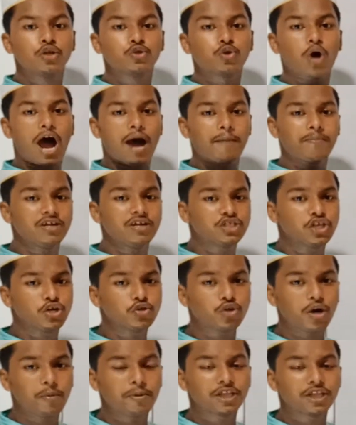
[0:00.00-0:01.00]
তো আমরা
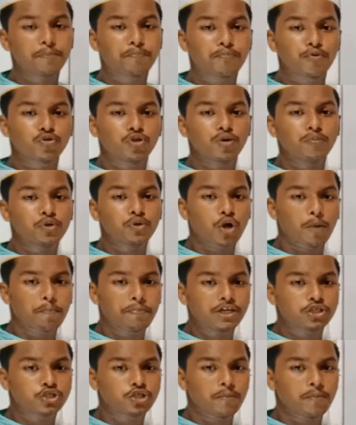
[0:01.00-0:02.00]
যেহেতু আমাদের প্রথম
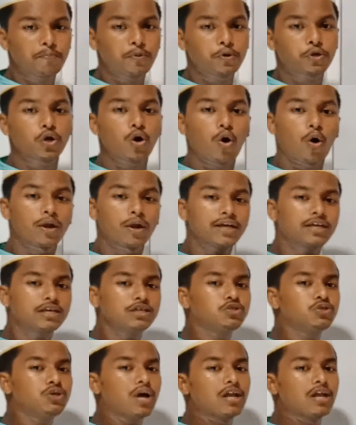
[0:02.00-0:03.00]
টপিক সম্পর্কে অনেক
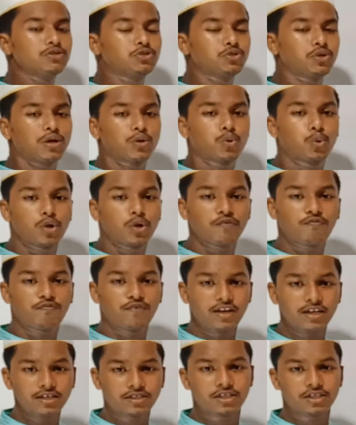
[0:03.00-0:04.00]
কিছু আলোচনা করে
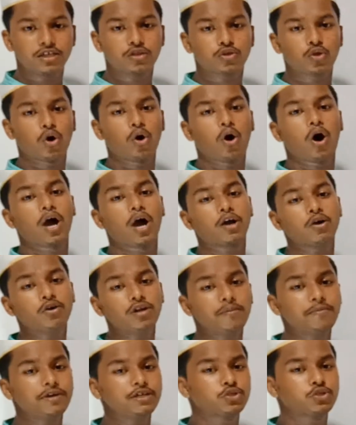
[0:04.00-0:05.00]
ফেলেছি তো এখন
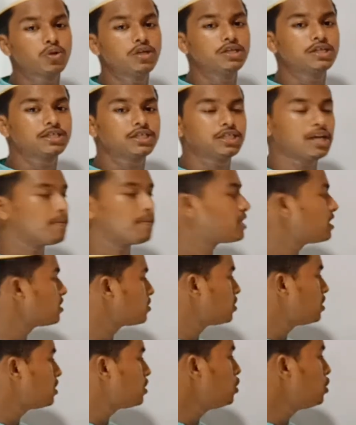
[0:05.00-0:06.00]
আমরা চলে যাচ্ছি আমাদের
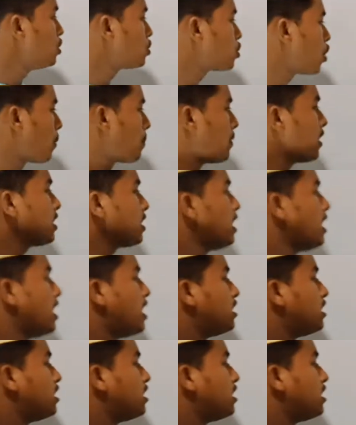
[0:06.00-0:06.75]
দ্বিতীয় টপিক